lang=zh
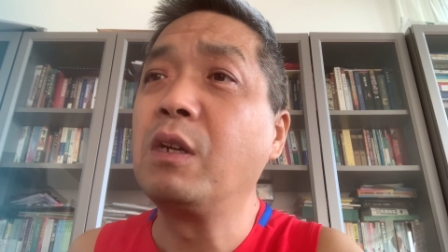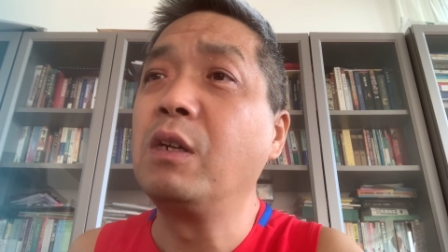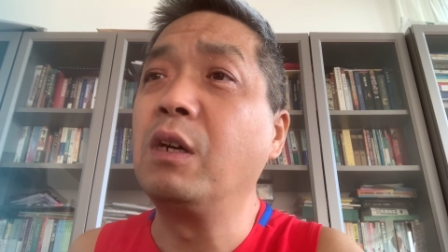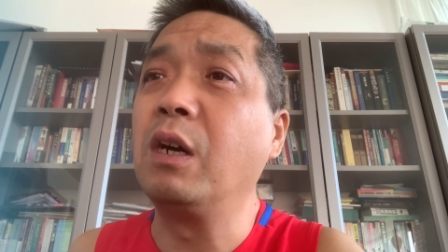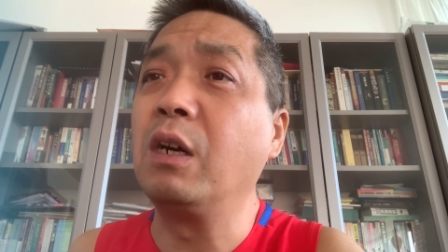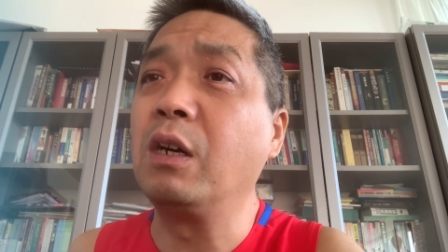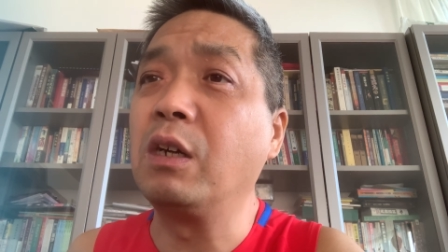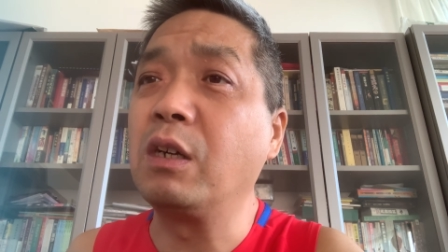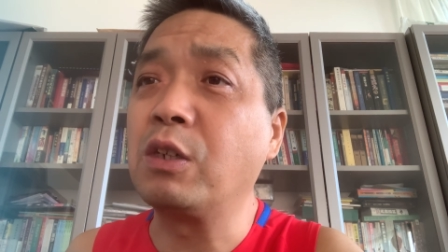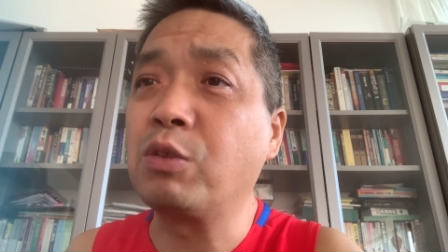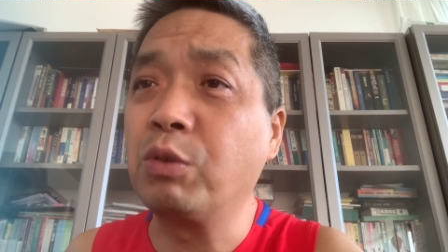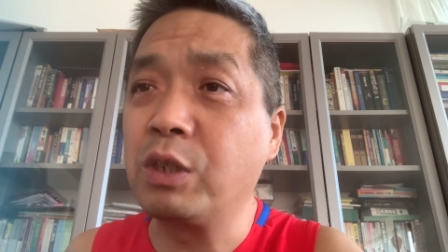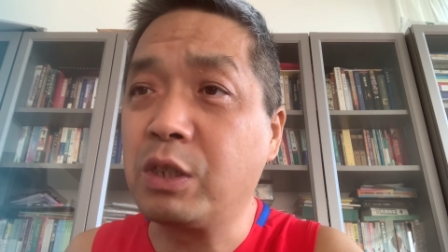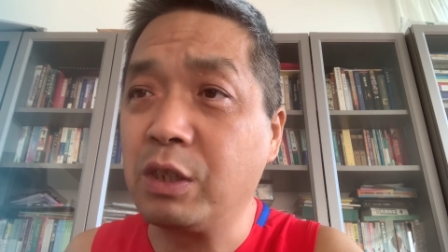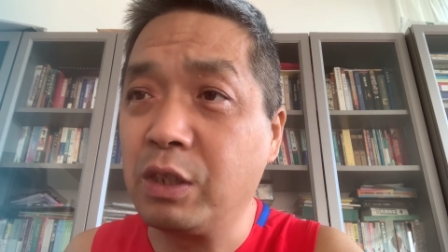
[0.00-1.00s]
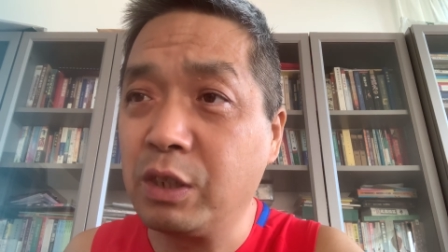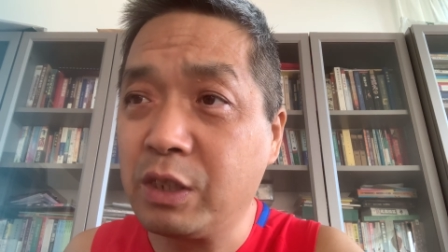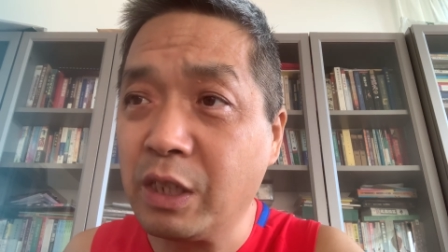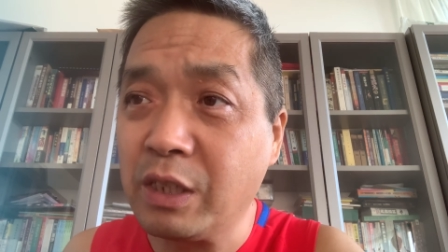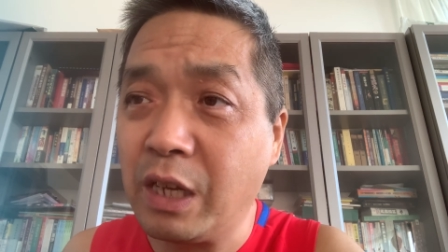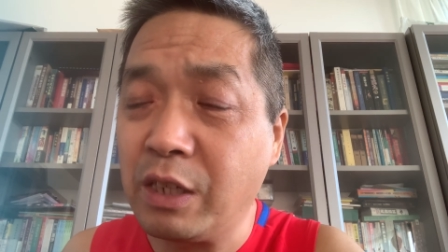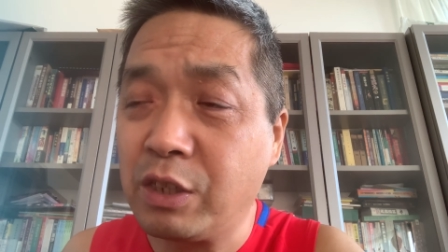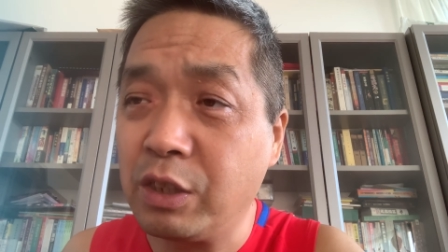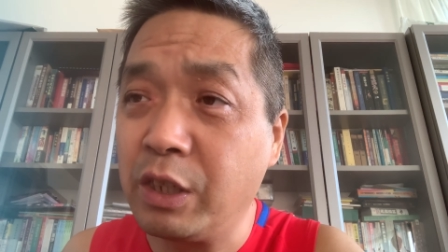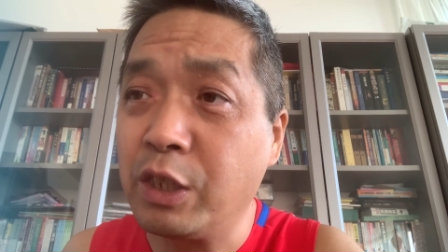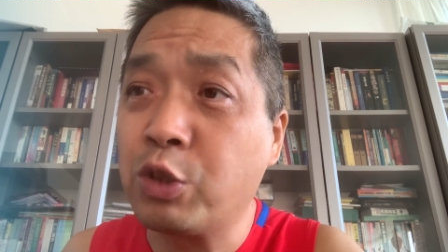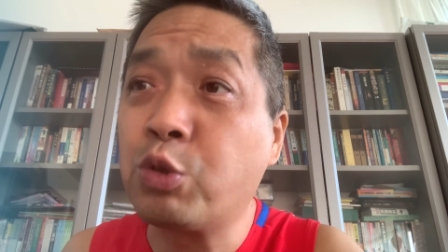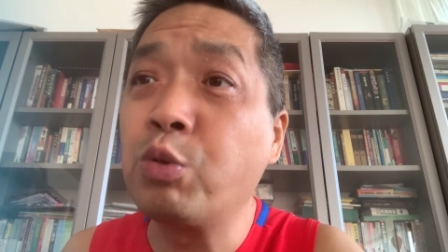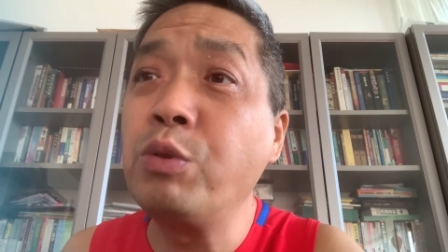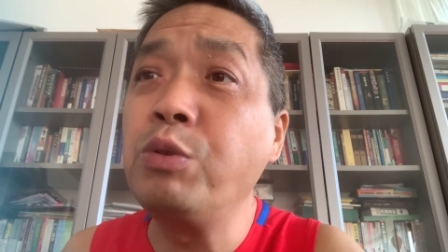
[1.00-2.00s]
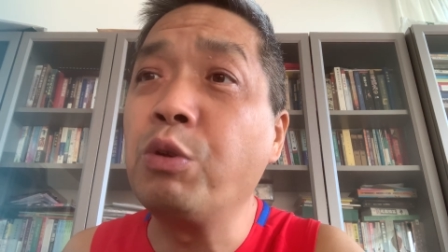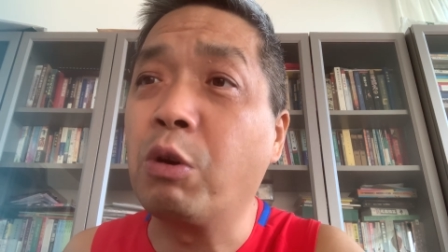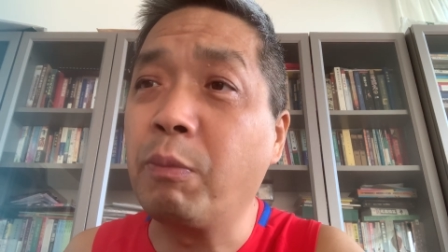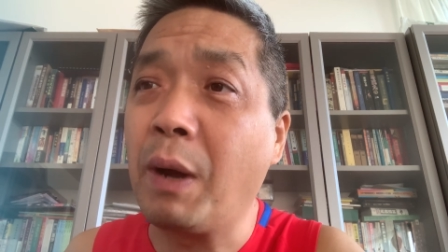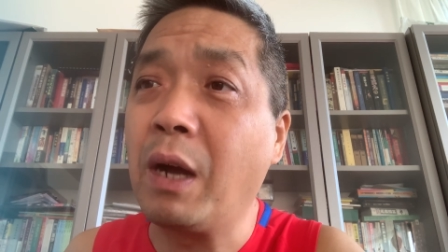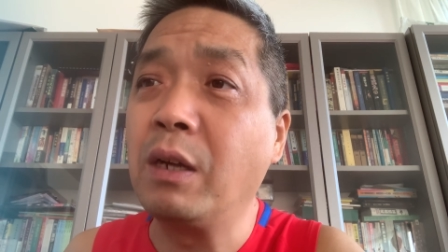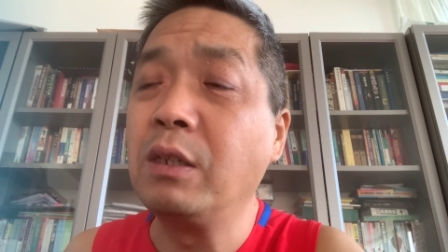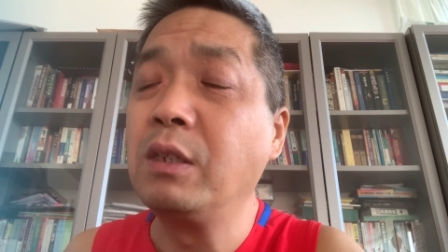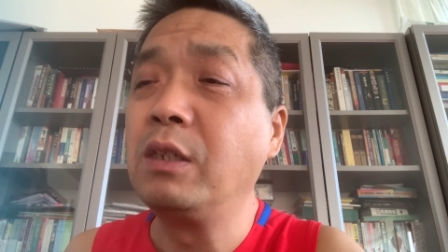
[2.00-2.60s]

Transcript: 啊，说是现在是那孙女吧，